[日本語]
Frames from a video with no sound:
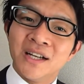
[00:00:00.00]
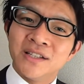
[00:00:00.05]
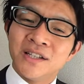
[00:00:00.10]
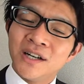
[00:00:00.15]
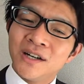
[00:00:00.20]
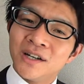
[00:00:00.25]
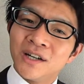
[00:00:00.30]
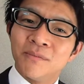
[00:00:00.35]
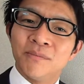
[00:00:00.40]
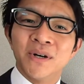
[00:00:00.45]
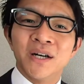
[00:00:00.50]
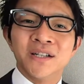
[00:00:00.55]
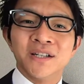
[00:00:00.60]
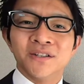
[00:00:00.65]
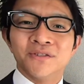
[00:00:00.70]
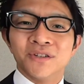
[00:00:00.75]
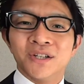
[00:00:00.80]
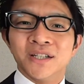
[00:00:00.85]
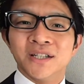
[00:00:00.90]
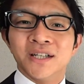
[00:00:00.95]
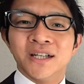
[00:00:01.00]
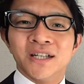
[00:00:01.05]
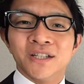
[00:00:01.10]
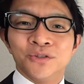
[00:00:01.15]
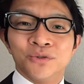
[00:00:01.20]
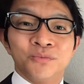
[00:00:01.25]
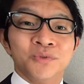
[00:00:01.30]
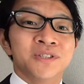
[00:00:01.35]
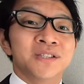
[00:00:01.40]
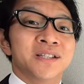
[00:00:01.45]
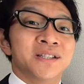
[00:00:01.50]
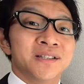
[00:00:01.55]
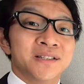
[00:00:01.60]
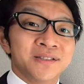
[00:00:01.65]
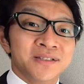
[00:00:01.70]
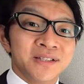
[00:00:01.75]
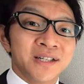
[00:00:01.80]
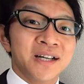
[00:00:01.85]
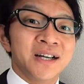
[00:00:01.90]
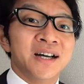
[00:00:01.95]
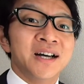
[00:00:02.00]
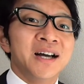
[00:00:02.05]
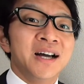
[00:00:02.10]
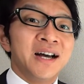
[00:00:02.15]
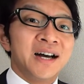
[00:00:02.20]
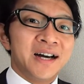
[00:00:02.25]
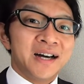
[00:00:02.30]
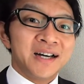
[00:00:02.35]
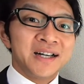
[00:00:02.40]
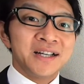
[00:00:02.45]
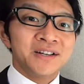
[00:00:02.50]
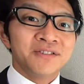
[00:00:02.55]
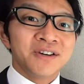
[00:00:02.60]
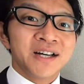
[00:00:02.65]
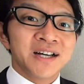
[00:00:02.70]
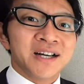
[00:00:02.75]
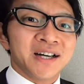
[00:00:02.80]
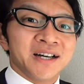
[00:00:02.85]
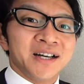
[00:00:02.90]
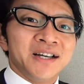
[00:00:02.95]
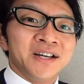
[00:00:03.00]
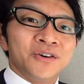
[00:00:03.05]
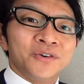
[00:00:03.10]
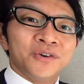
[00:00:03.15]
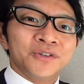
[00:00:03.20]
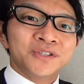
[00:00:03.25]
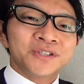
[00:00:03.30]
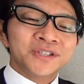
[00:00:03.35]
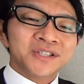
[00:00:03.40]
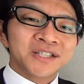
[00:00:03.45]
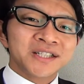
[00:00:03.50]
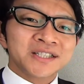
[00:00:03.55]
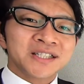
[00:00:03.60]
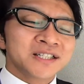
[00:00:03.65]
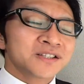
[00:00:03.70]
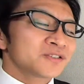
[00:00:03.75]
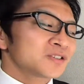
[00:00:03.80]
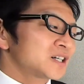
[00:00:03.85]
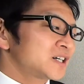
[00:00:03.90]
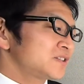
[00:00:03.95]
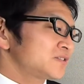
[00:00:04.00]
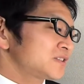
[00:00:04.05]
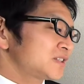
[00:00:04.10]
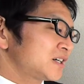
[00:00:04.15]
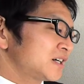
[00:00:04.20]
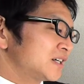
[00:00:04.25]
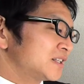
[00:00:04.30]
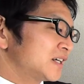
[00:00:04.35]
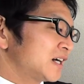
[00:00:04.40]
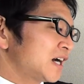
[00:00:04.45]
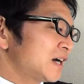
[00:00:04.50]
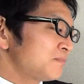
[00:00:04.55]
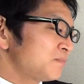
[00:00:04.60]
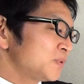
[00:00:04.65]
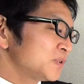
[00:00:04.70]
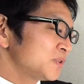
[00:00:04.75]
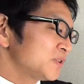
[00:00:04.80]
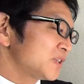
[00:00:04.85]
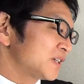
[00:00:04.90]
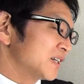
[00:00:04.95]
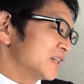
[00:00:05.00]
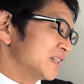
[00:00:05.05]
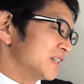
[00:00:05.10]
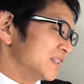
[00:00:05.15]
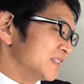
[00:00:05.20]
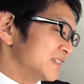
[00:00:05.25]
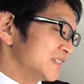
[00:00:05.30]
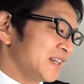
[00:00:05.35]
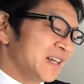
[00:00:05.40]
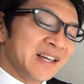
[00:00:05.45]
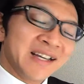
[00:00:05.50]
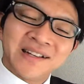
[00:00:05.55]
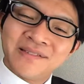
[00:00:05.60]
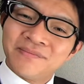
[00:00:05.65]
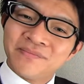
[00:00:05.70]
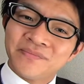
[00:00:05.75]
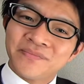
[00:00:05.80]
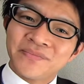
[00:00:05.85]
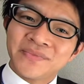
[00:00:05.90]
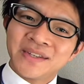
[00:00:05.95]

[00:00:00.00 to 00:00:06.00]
だからバーなのかなと思ってたんですが、あれは、お寿司屋さんのカウンターが長っぽそいからなんですね。